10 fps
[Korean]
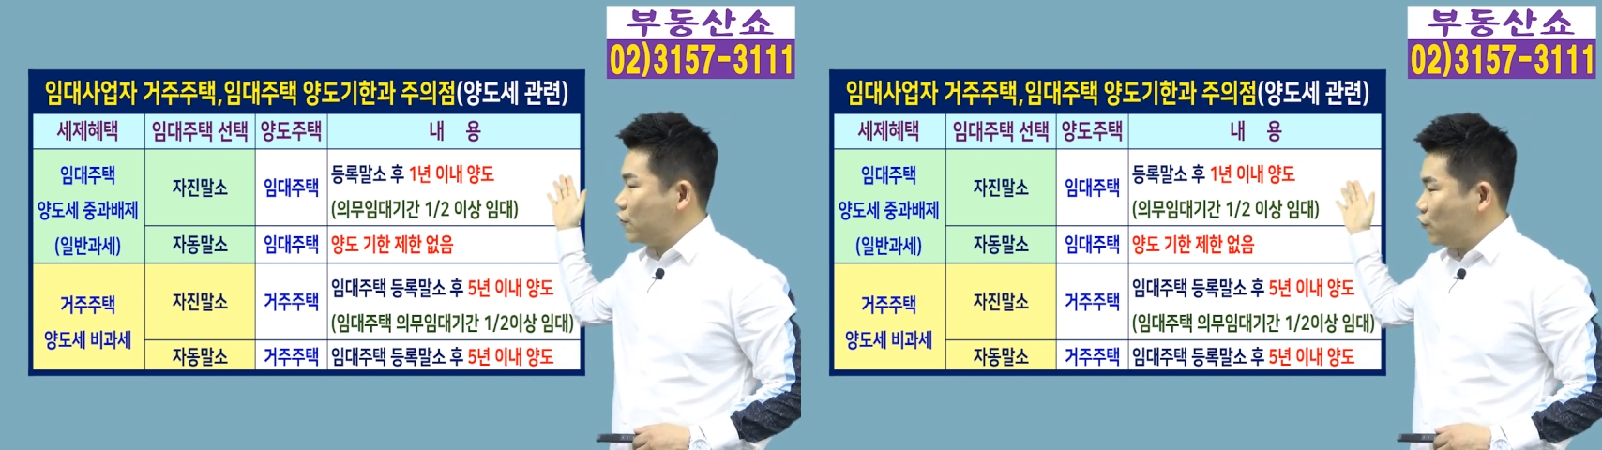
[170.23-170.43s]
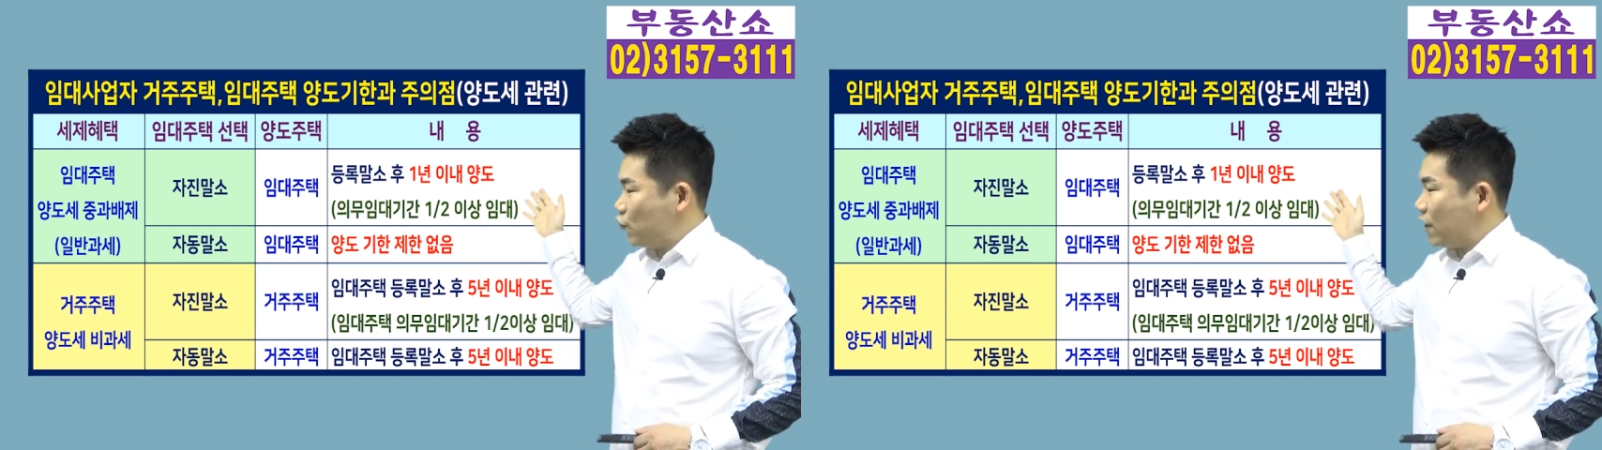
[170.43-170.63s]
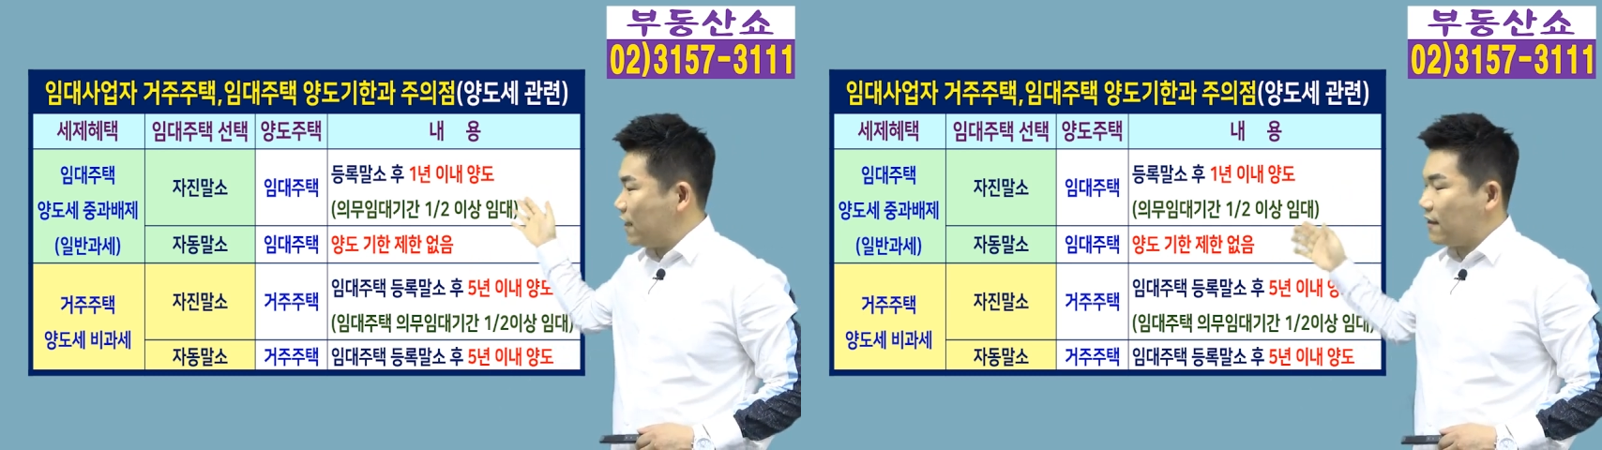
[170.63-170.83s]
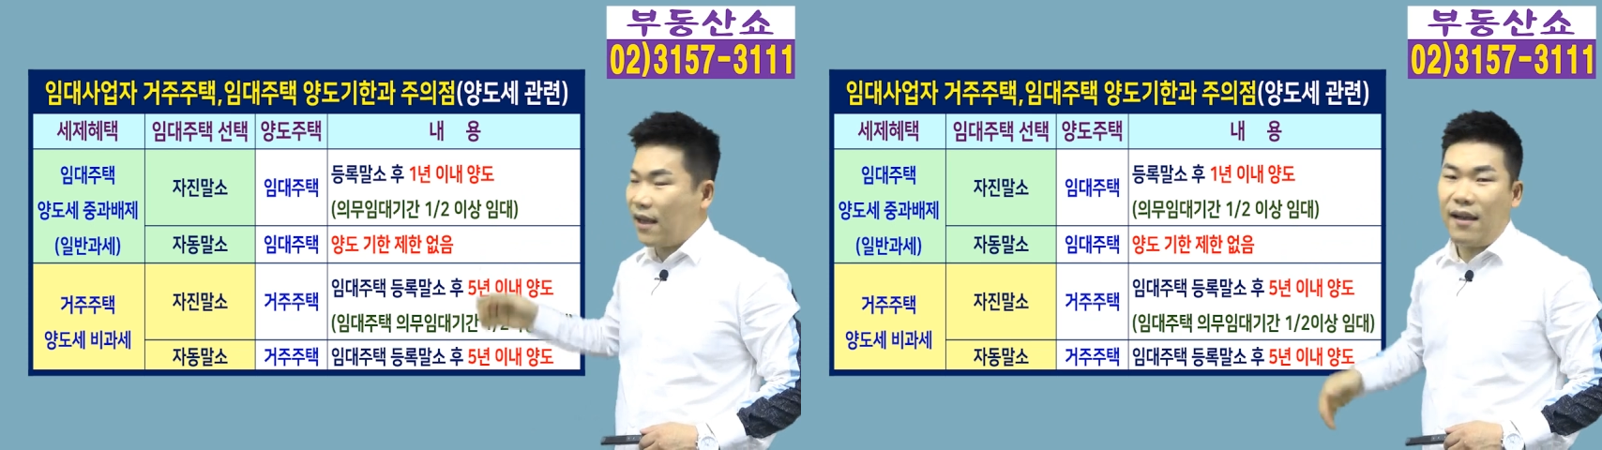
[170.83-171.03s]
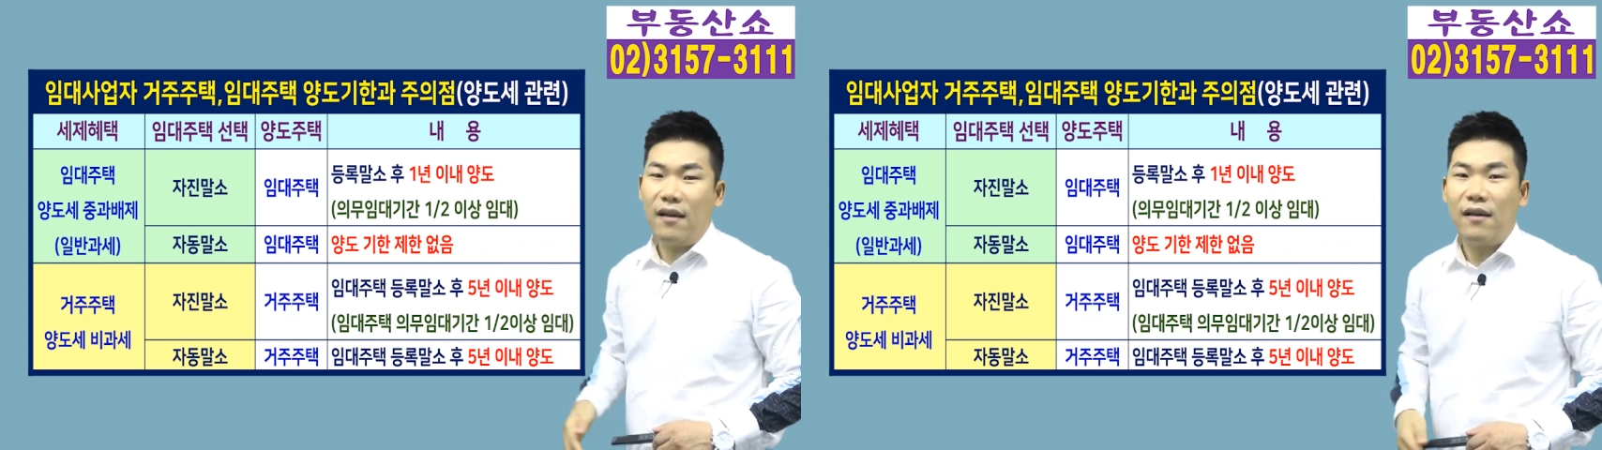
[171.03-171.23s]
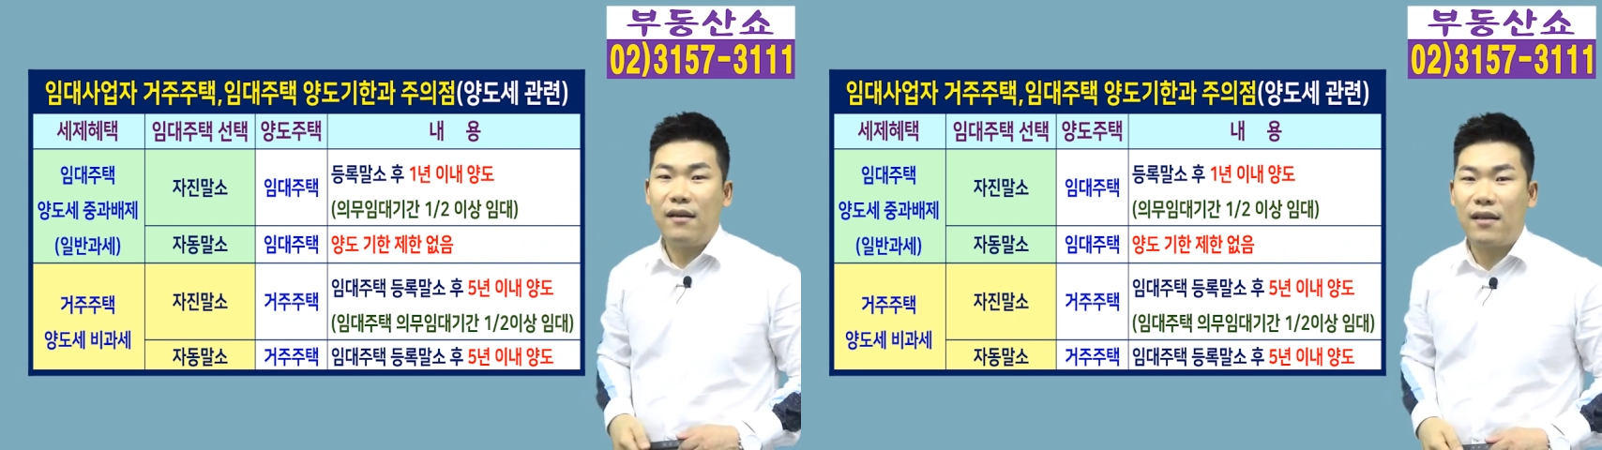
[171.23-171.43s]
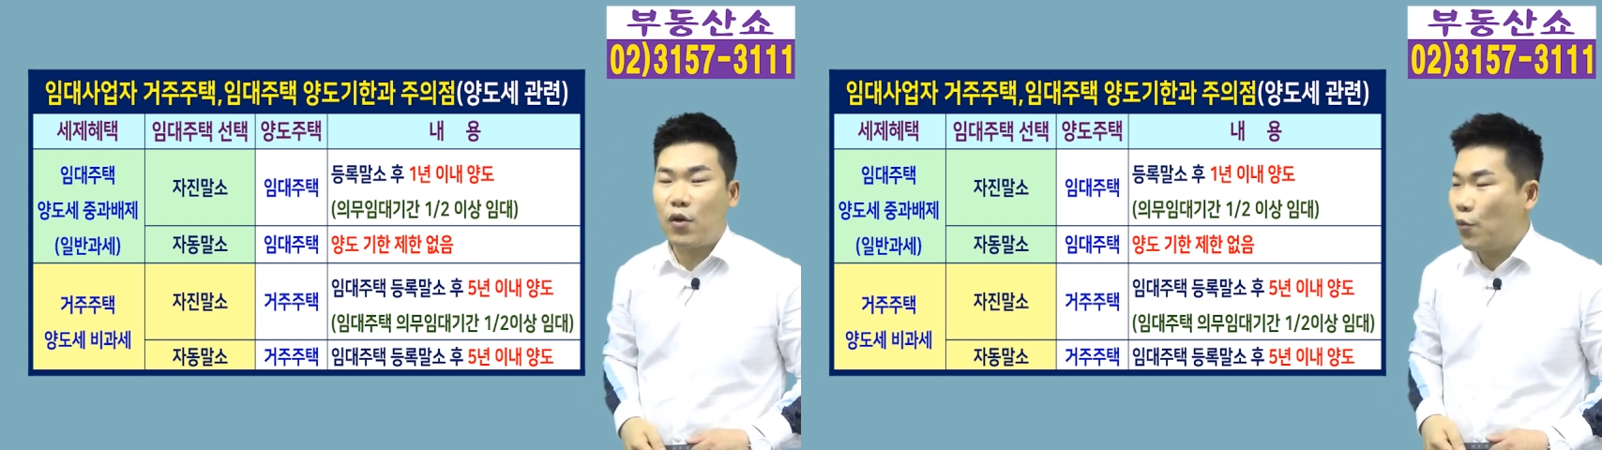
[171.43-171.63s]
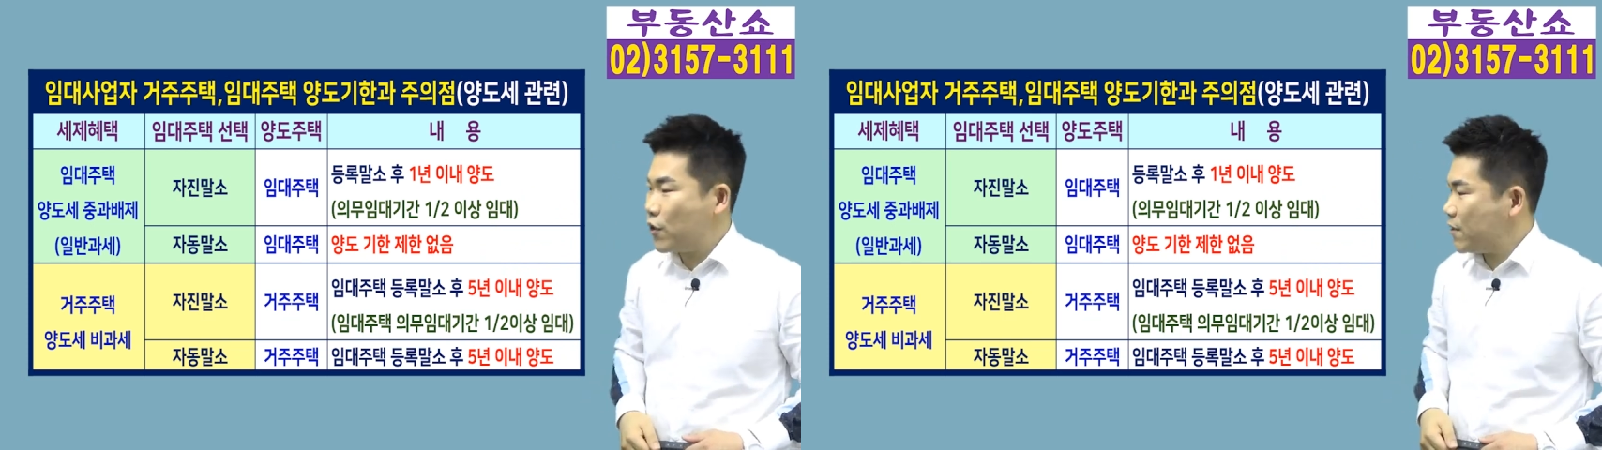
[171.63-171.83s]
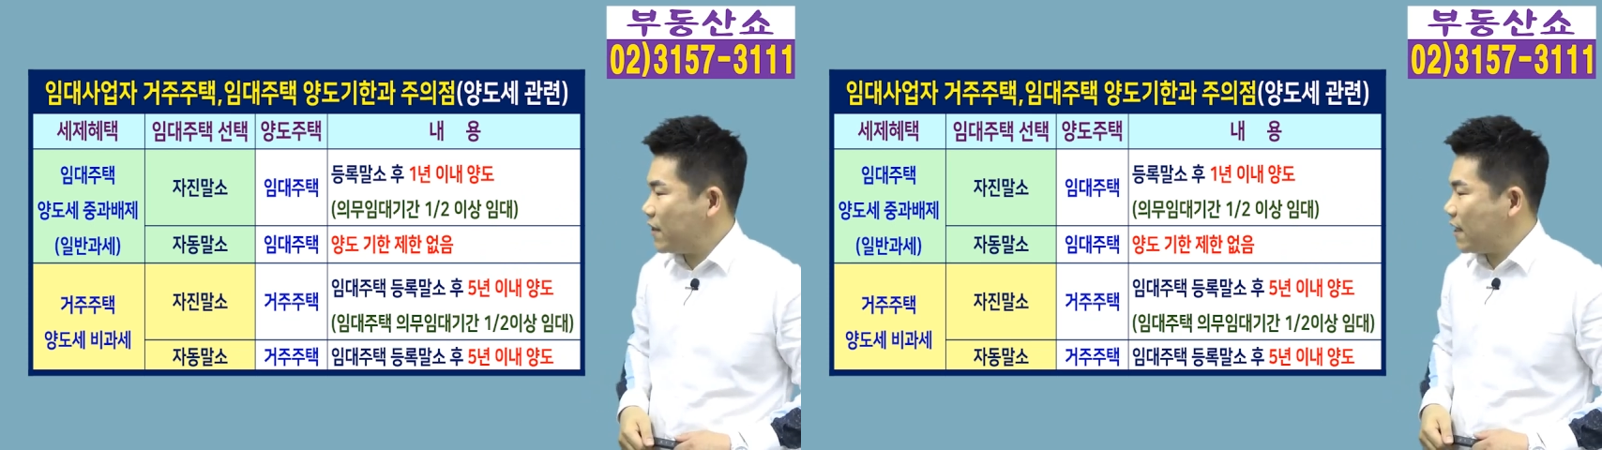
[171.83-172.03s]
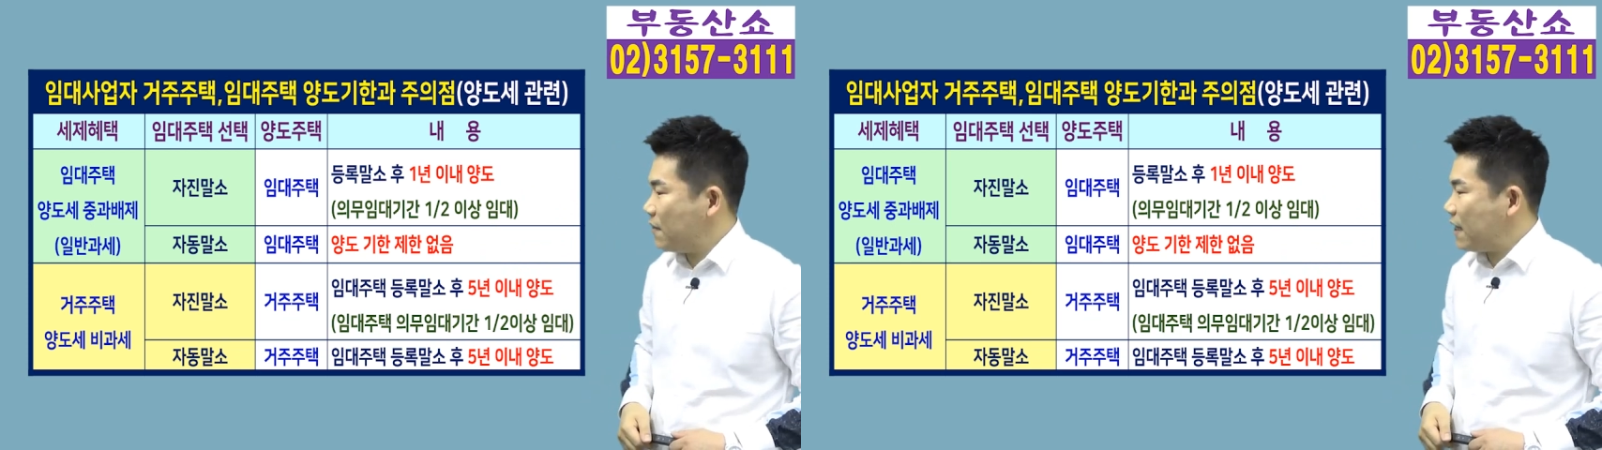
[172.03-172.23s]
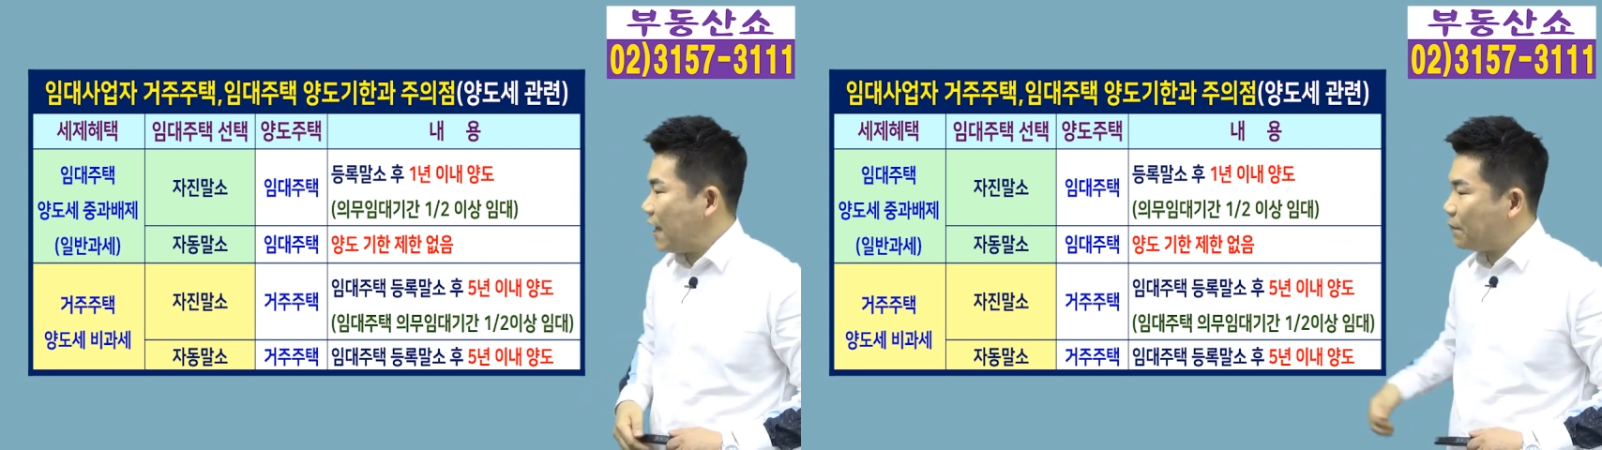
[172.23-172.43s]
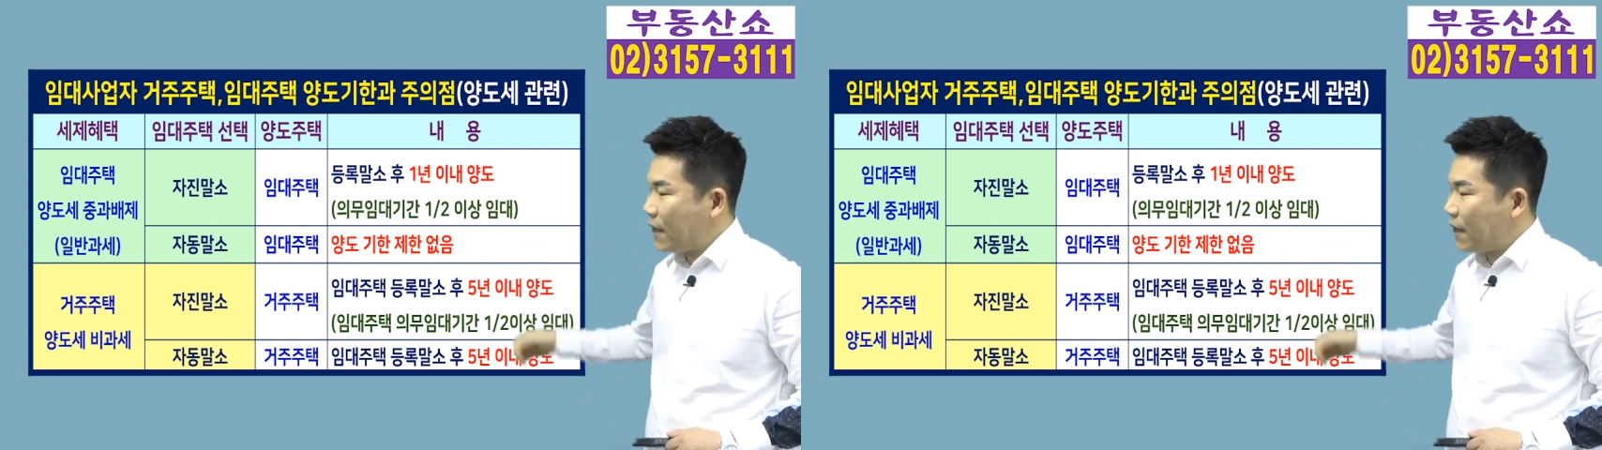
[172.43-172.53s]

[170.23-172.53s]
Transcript: 주겠다라고 보시면 됩니다.